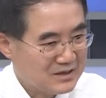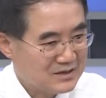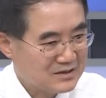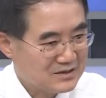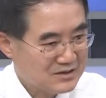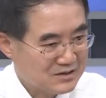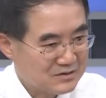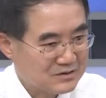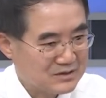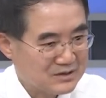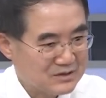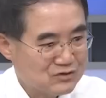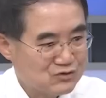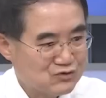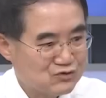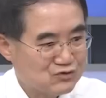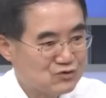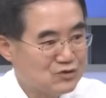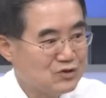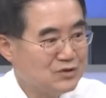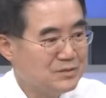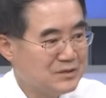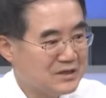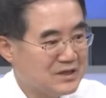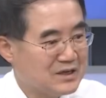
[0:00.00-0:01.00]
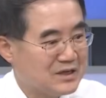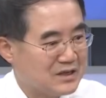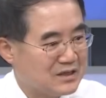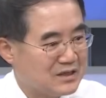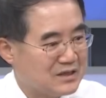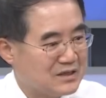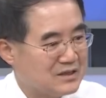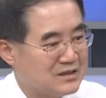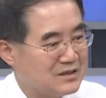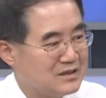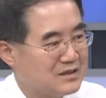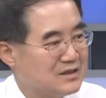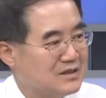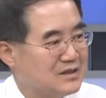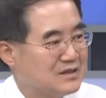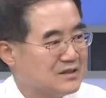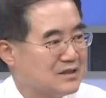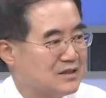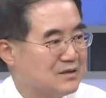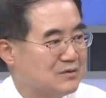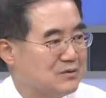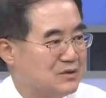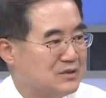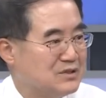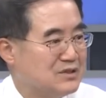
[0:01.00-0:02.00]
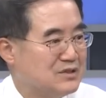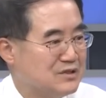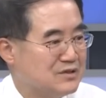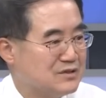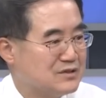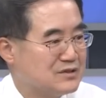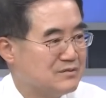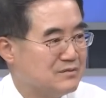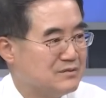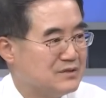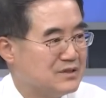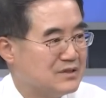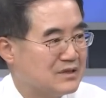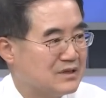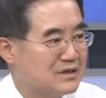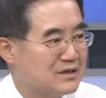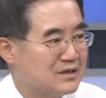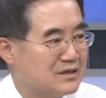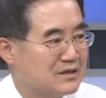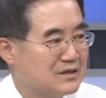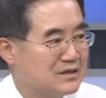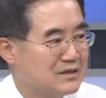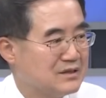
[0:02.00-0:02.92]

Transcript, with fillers: 치료가 음. 주거비가 그렇죠. 이게 원인이었습니다.